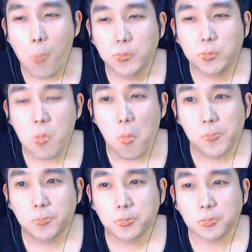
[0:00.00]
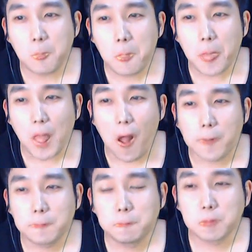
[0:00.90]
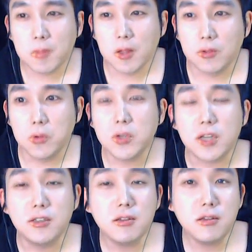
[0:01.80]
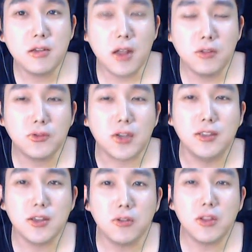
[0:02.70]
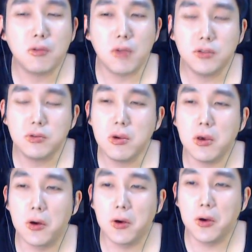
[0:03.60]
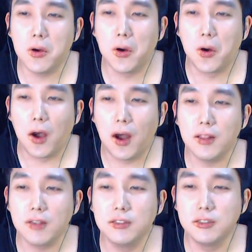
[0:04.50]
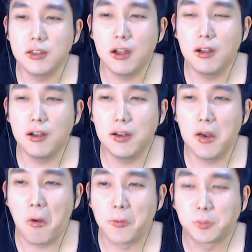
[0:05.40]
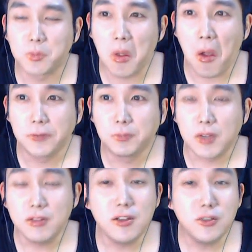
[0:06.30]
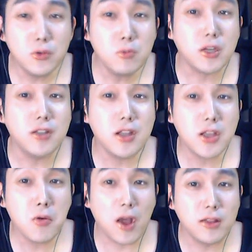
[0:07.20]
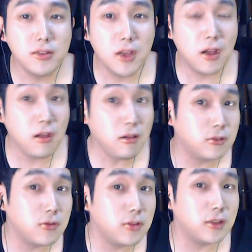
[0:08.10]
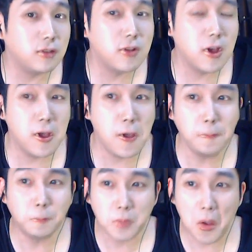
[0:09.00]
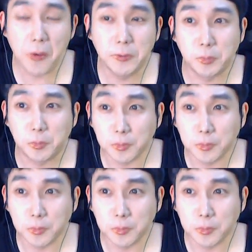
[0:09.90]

보이네. 잘 자. 너도 잘생긴 게 아니고 잘생겼다고 해줘요. 아, 나 진짜. 야, 나 이 정도면 잘생긴 거 아니냐? 서른다섯 세. 음.